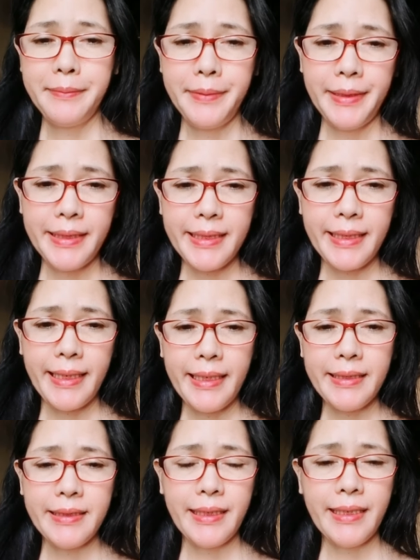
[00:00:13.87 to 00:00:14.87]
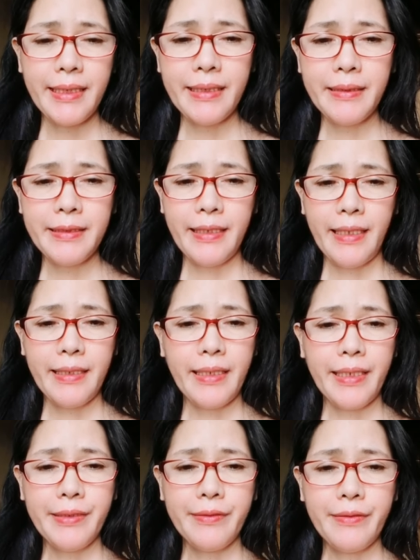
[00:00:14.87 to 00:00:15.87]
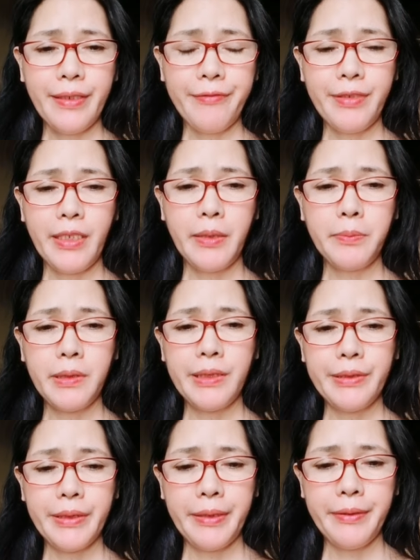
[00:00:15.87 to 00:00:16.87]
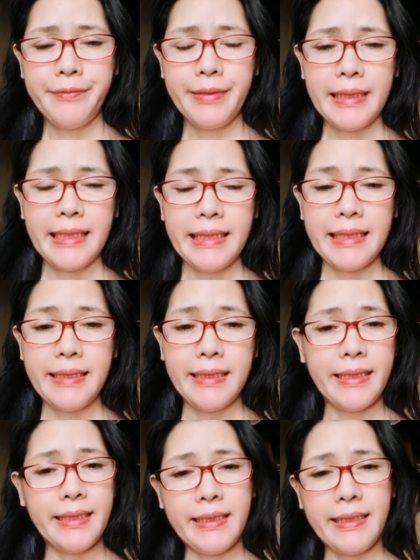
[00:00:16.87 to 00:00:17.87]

Madiscarding Nanay OFW Evelyn D.